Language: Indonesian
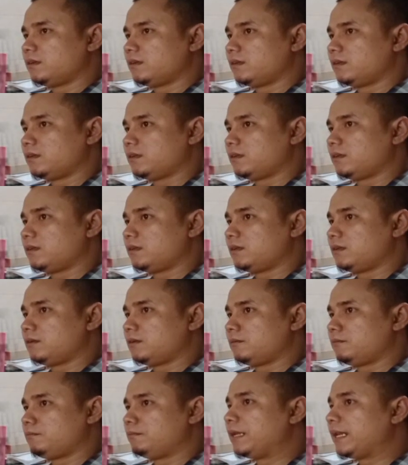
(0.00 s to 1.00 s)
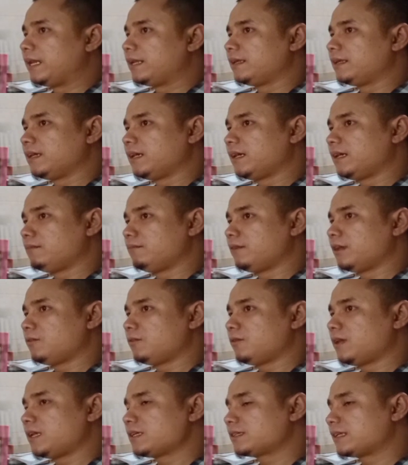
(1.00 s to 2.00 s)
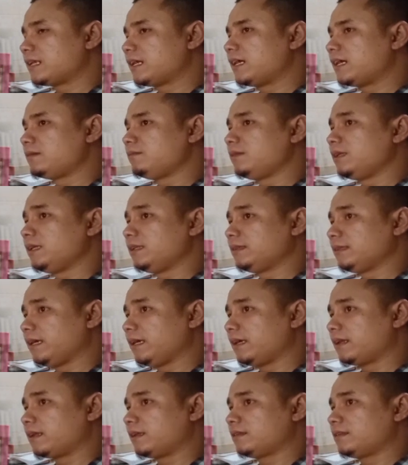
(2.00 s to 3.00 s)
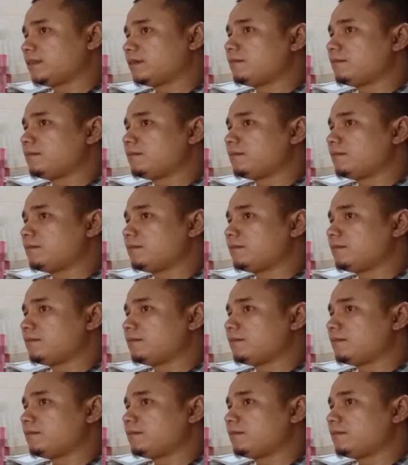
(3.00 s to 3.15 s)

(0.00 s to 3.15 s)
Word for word: Eh, Belanda melakukan serangan militer